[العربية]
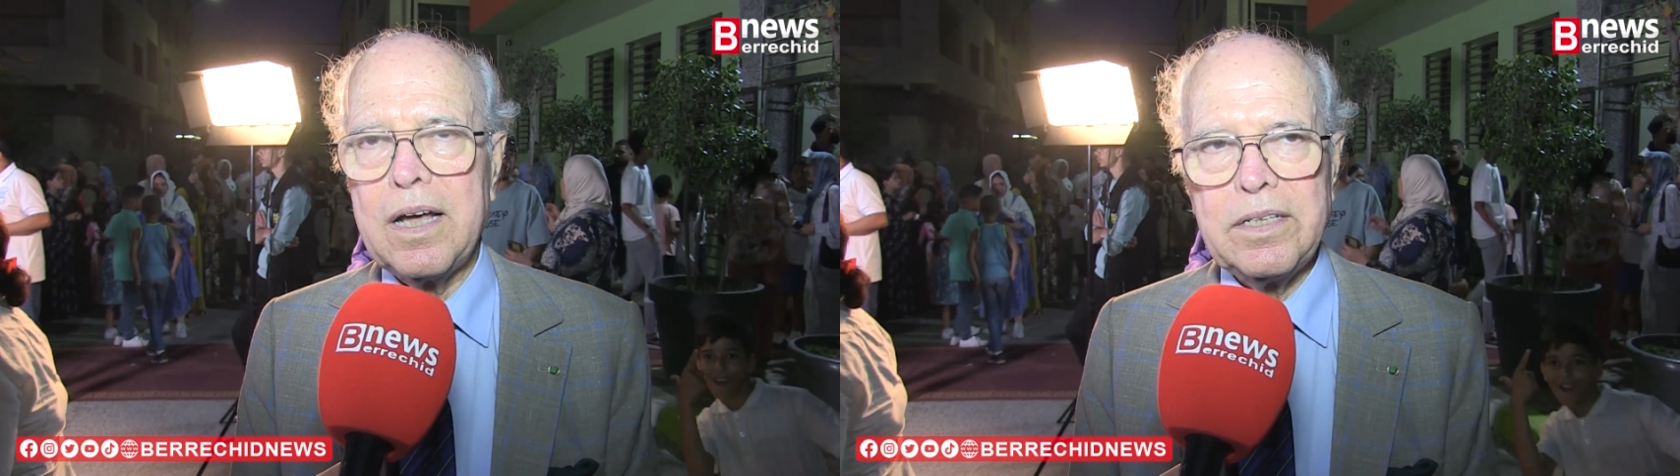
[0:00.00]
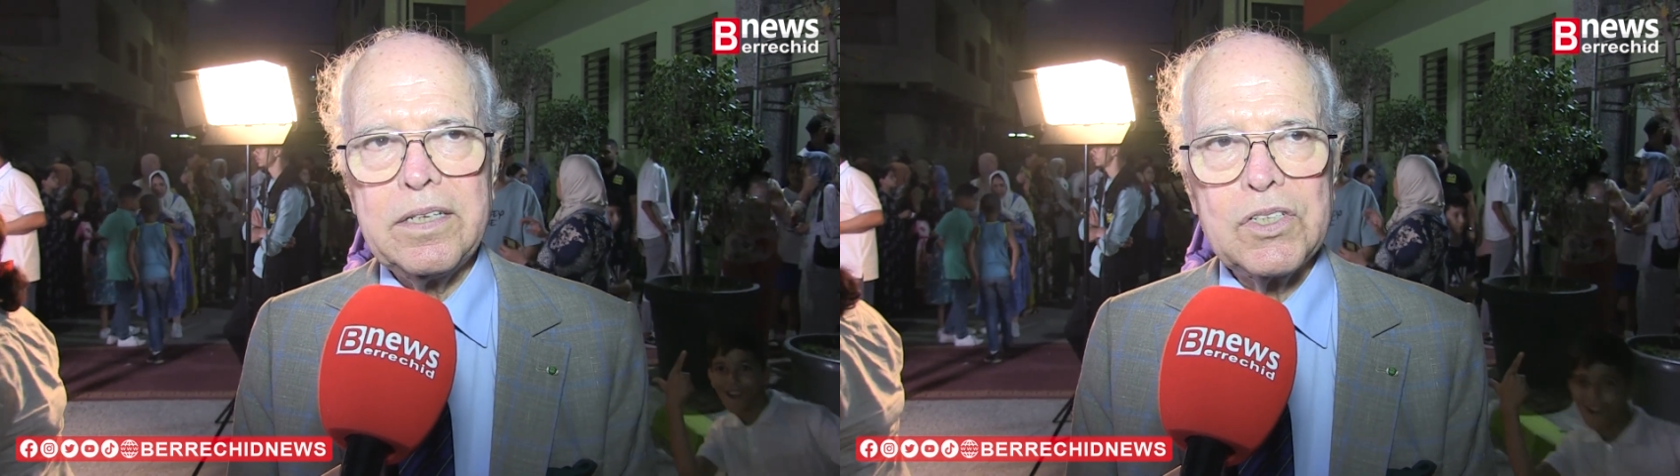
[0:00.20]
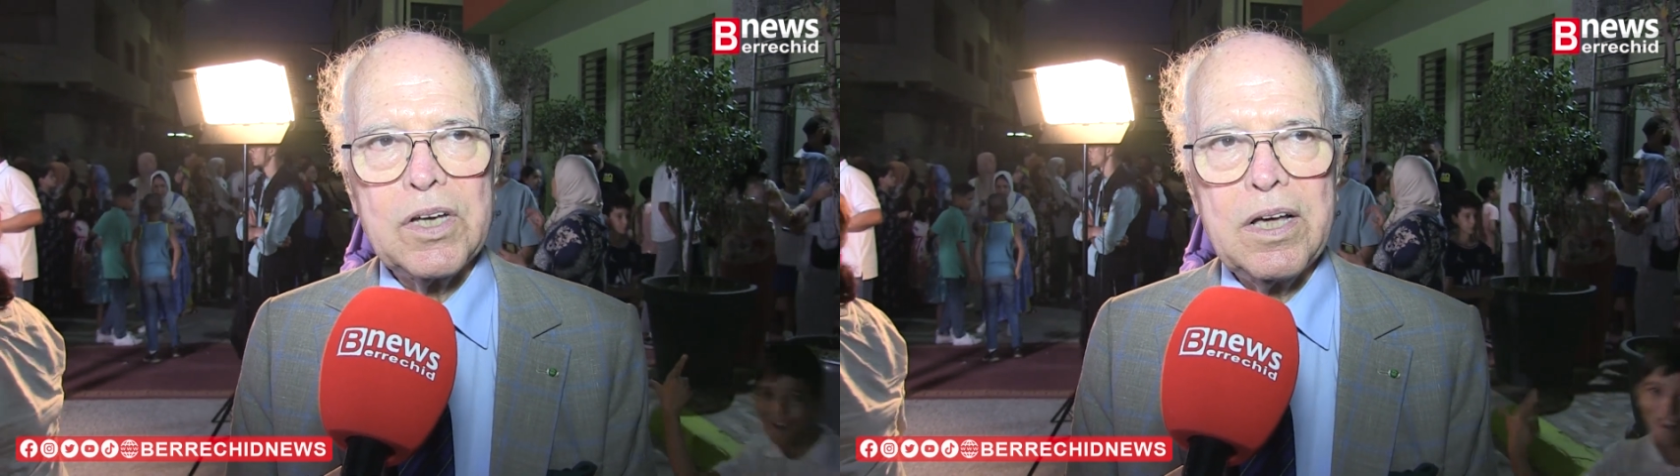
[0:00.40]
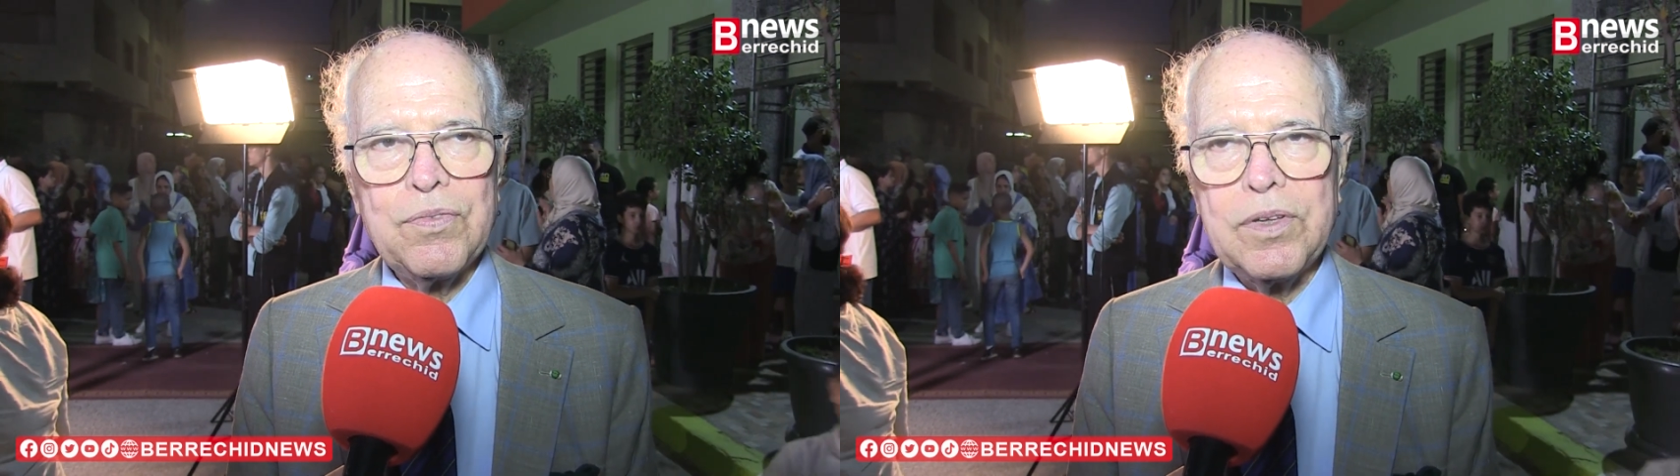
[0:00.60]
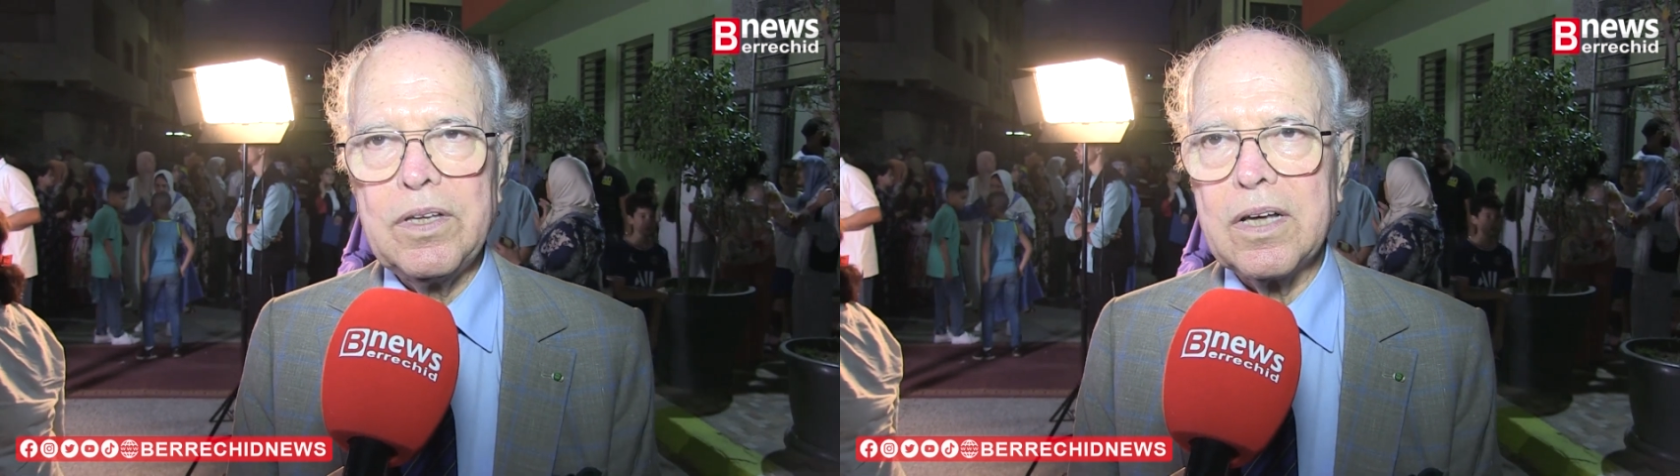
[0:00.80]

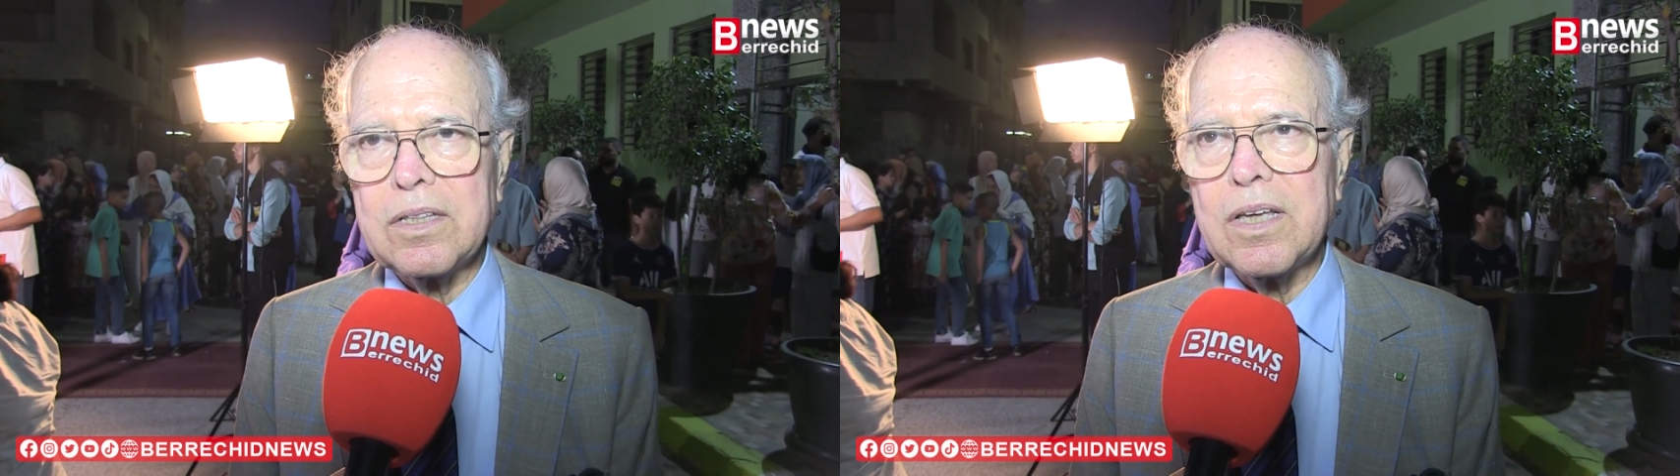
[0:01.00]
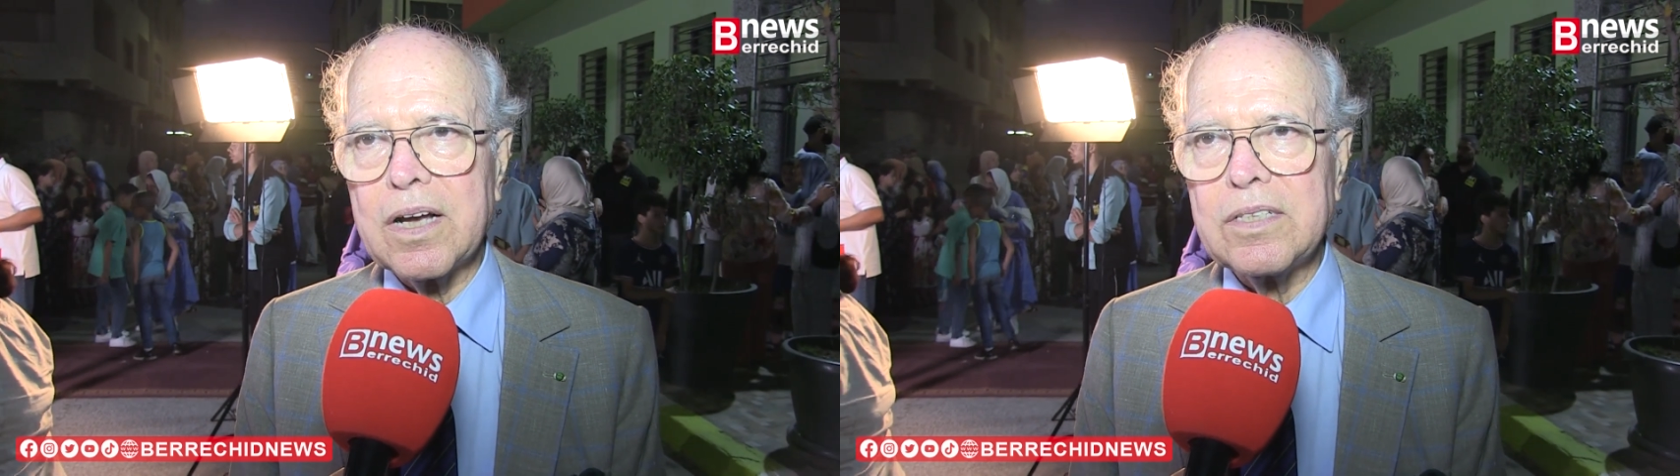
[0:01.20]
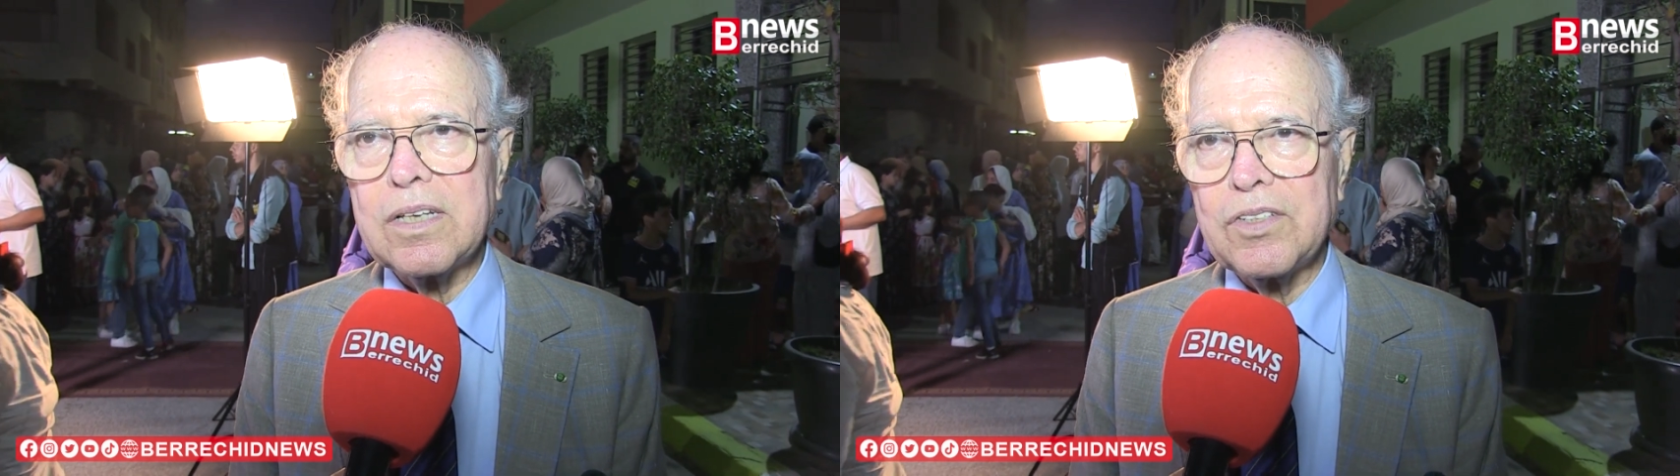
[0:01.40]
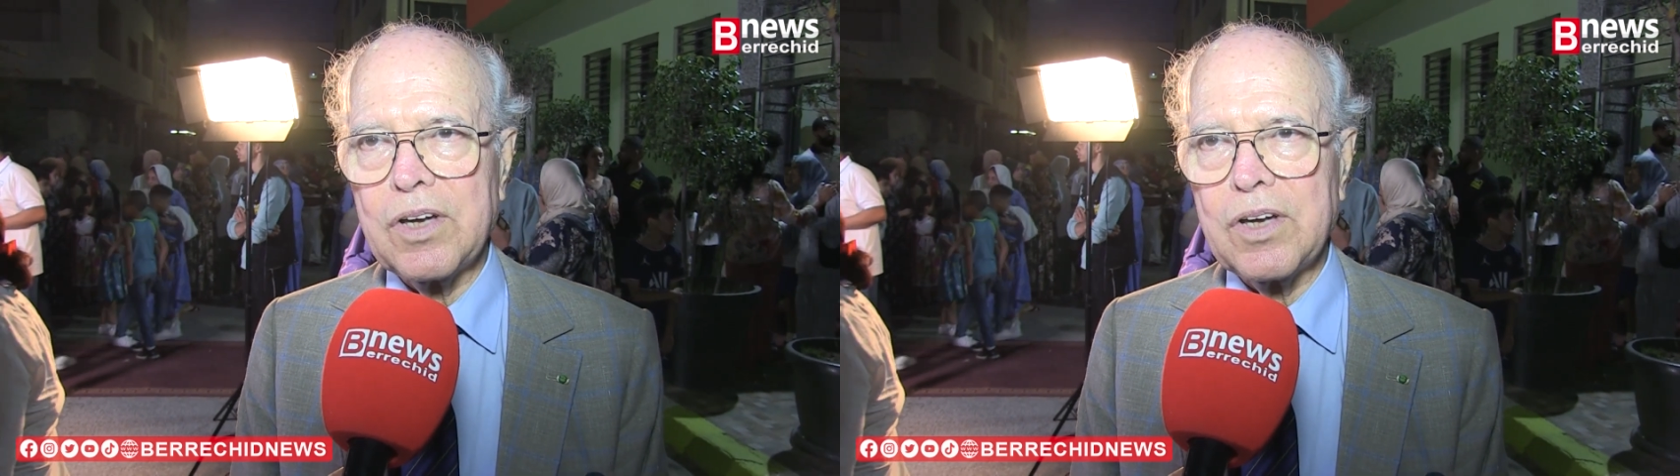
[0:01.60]
النجاح في الدراسة